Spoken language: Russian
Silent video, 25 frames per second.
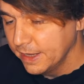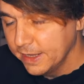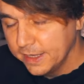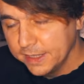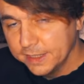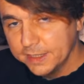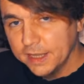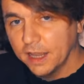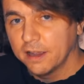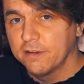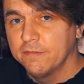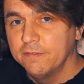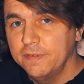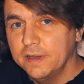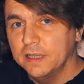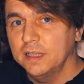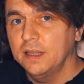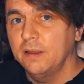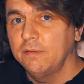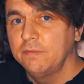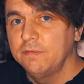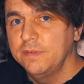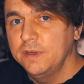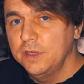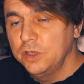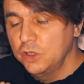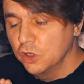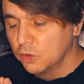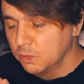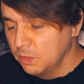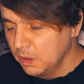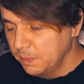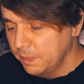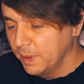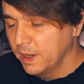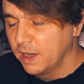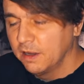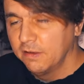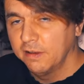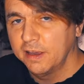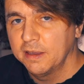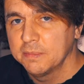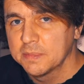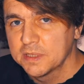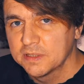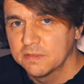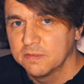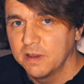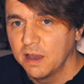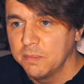Итак, в этом видео мы
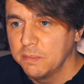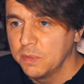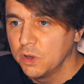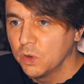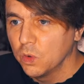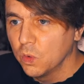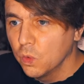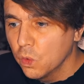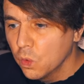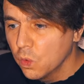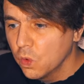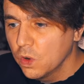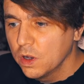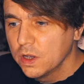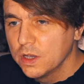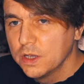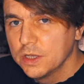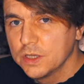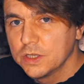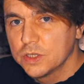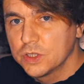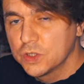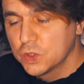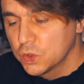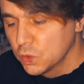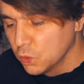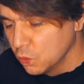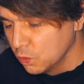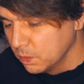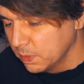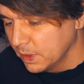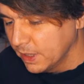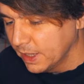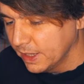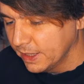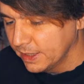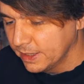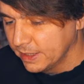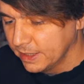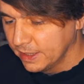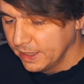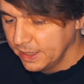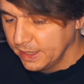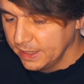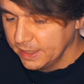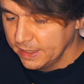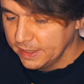поговорим с вами о сумках